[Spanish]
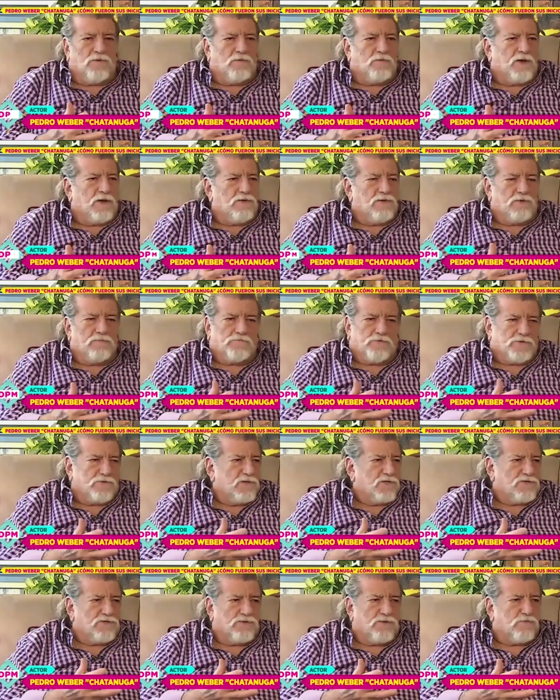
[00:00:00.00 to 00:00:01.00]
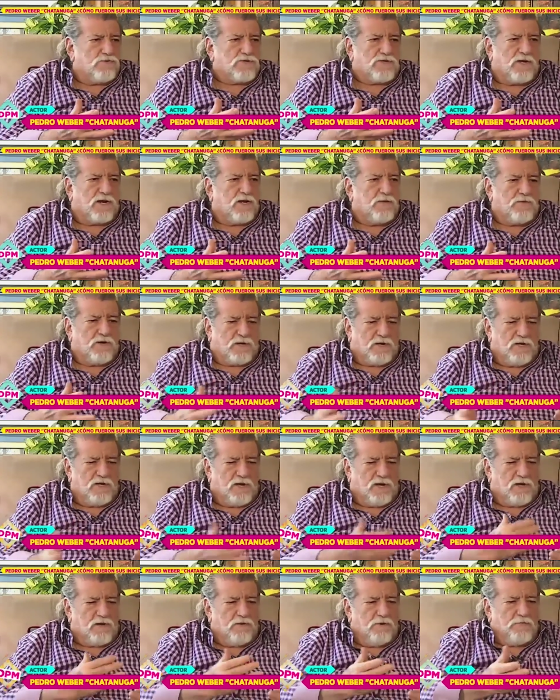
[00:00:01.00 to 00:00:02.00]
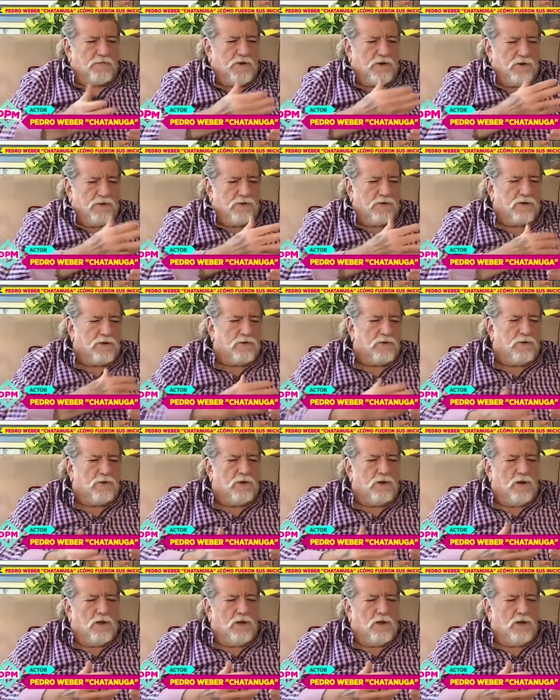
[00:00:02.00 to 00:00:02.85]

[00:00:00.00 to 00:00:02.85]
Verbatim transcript: mamá, yo pues necesito buscar a ver qué, ella agarro el periódico